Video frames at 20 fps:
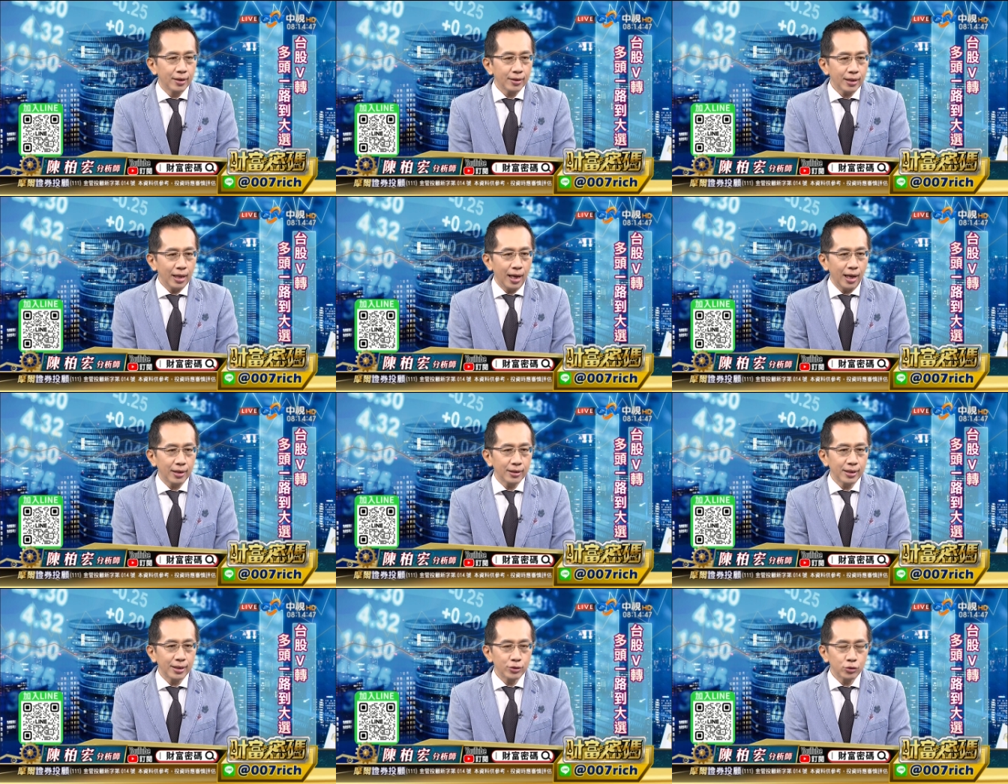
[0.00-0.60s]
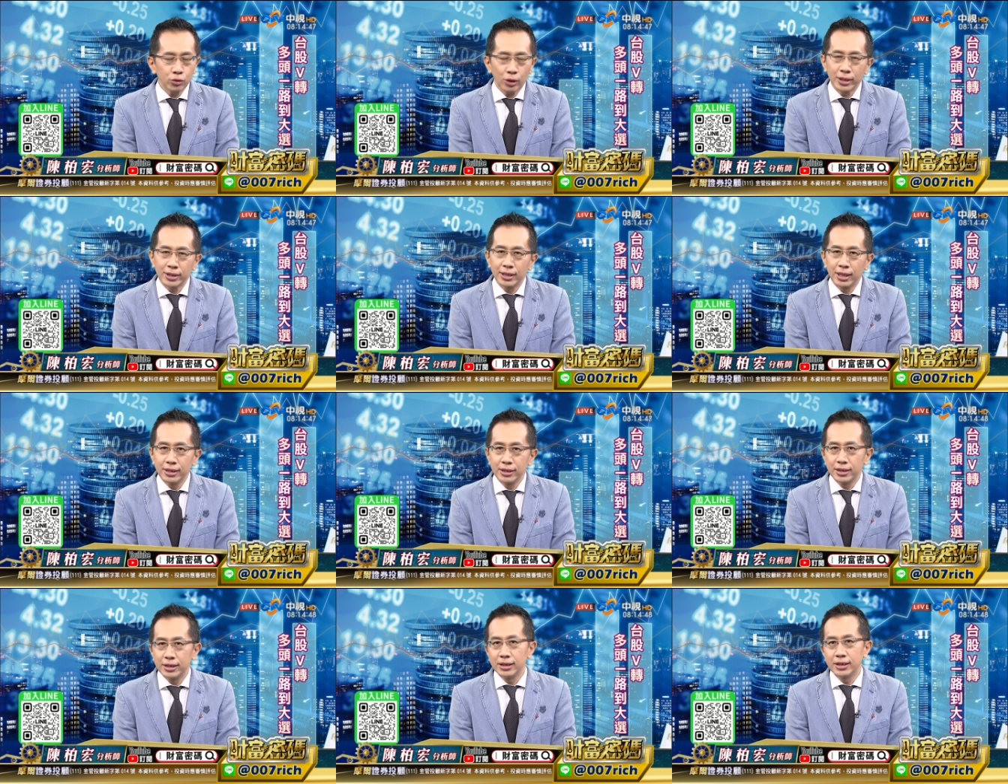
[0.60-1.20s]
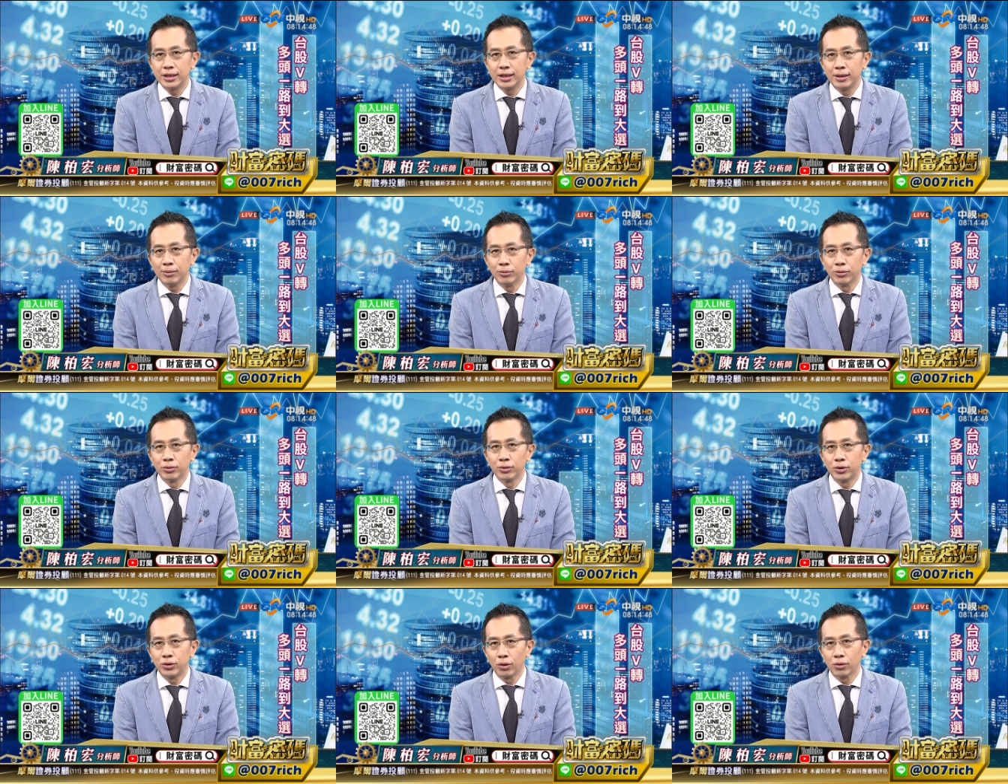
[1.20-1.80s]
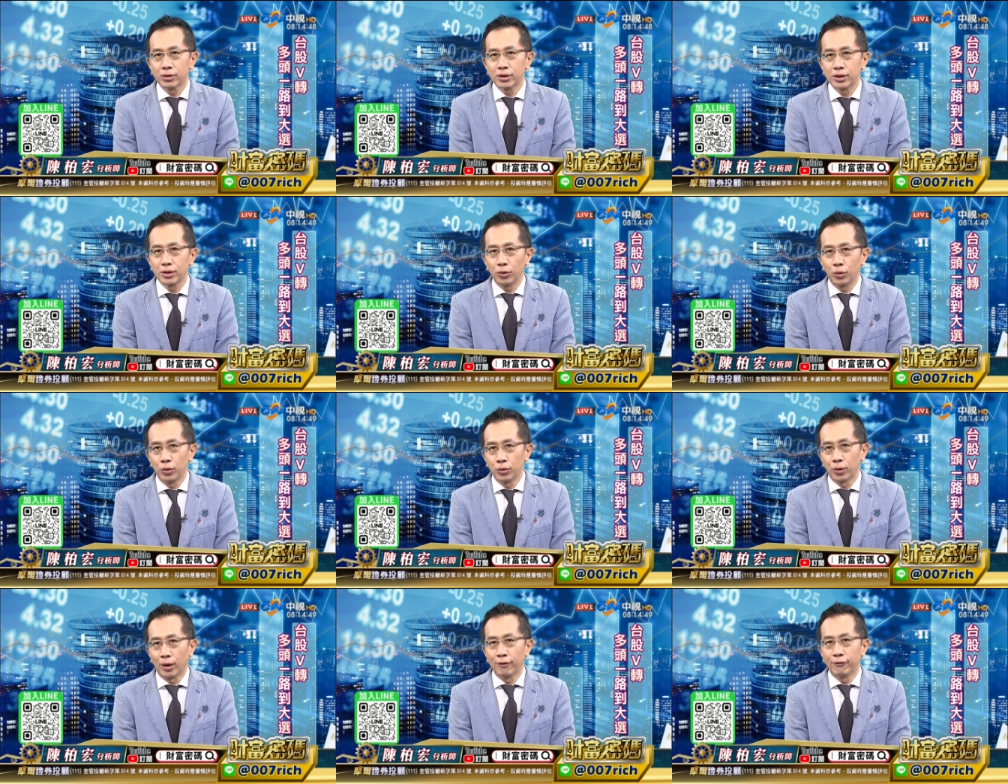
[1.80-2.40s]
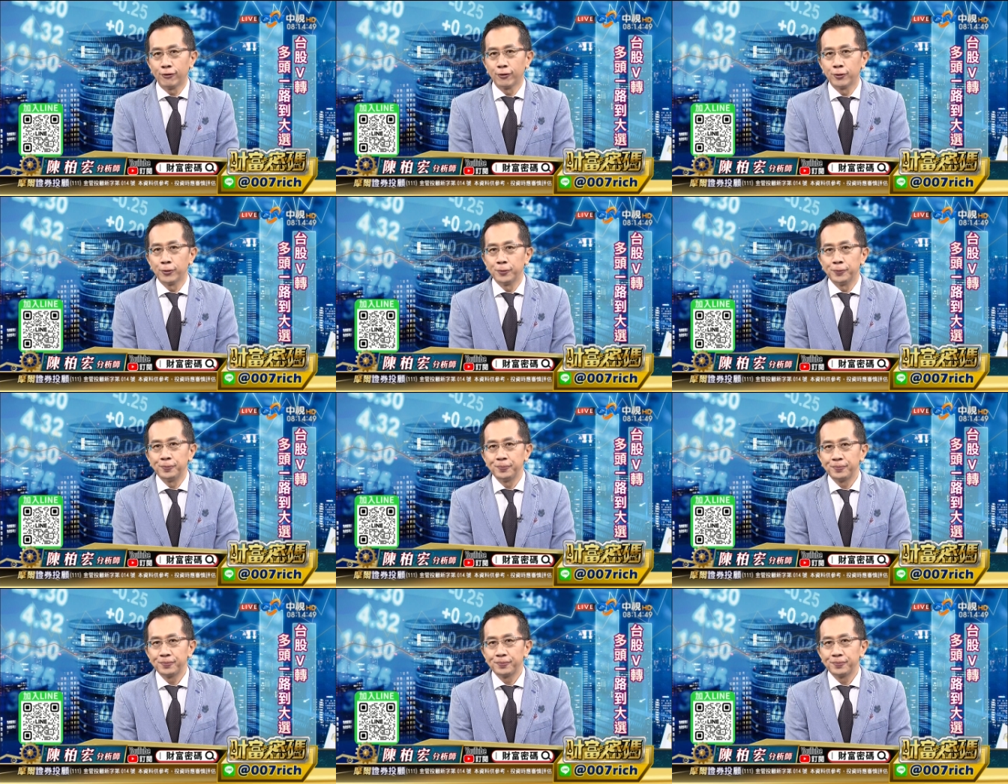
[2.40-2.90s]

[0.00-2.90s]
它的赚钱金鸡母就是云端服务